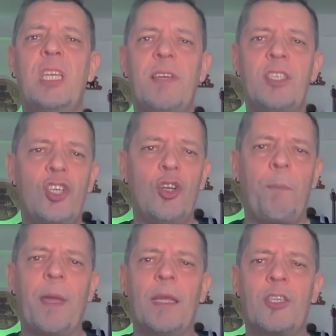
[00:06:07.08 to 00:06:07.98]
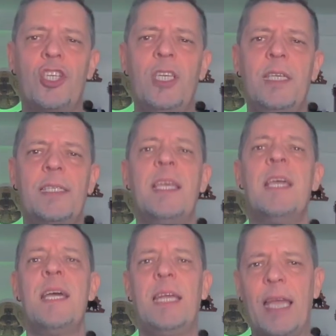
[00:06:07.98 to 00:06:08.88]
ne va in giro per i cinesi
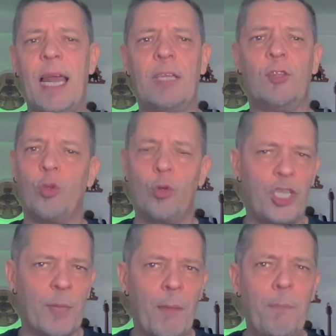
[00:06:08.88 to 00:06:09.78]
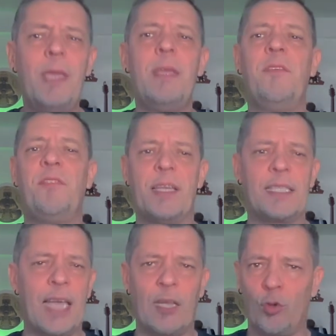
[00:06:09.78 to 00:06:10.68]
regalando dolci ai bambini,
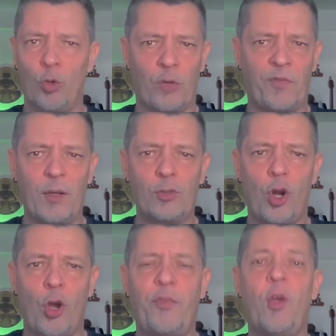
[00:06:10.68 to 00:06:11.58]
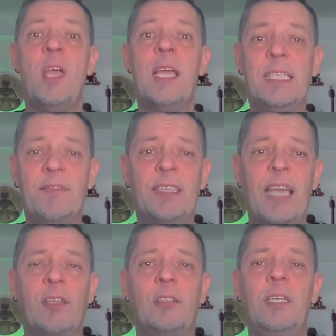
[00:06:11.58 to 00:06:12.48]
finanziando un orfanotrofio,
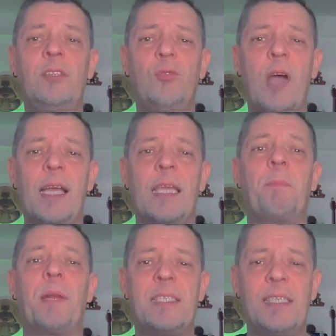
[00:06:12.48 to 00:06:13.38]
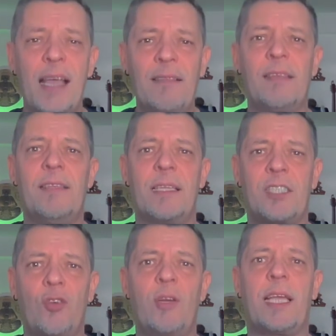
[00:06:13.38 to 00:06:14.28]
diventando addirittura anche presidente
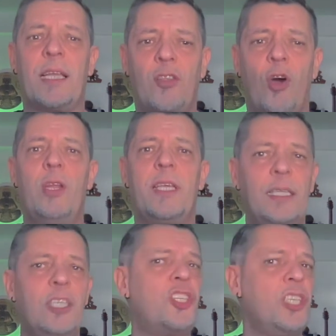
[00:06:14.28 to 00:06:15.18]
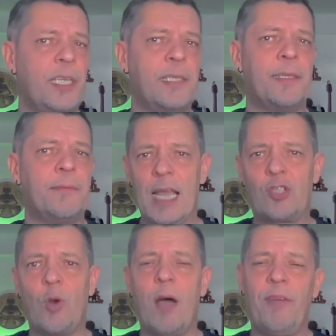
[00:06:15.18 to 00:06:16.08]
dell'azione cattolica di cinesi. La
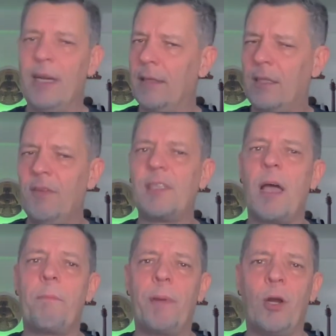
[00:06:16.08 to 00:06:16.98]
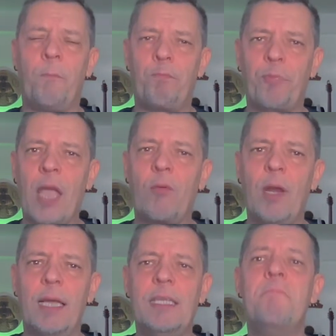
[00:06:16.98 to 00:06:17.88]
sua vera attività però è
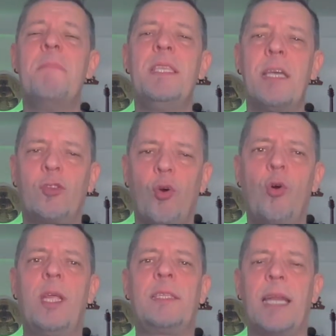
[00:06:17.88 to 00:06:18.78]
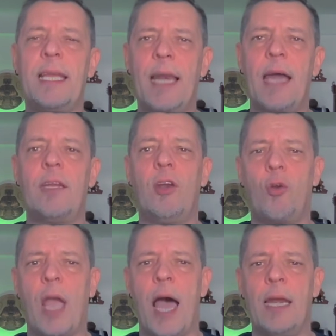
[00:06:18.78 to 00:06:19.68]
quella di mediatore tra i clan
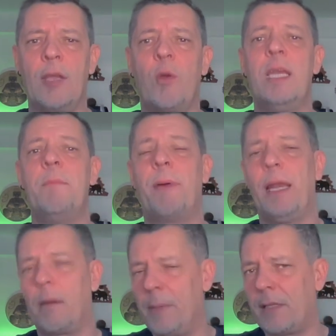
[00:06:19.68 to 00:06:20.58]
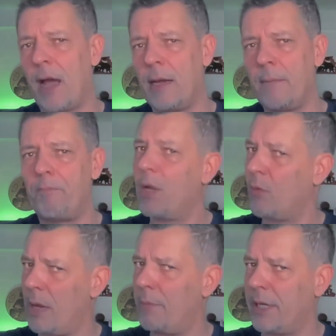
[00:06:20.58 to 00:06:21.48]
locali, quelli palermitani e
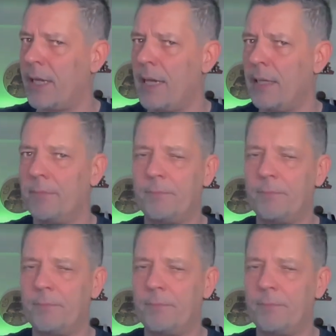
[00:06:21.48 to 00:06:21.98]
quelli americani.